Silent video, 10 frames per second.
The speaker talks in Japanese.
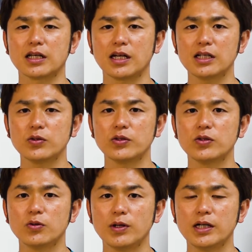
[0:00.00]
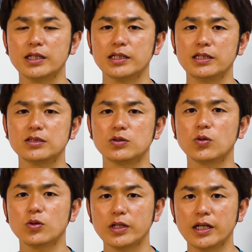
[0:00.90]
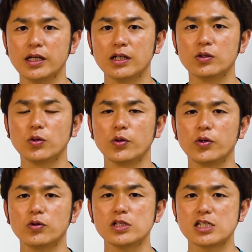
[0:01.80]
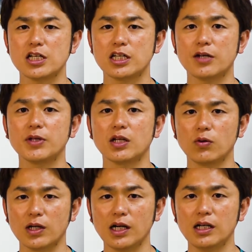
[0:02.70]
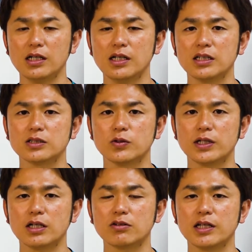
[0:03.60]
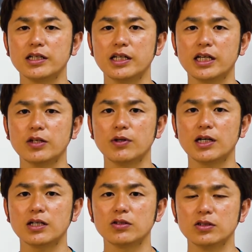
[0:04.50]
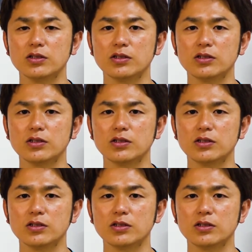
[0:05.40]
怪我というのはいつどこでどのようにして痛めたのか、それが具体的にわかる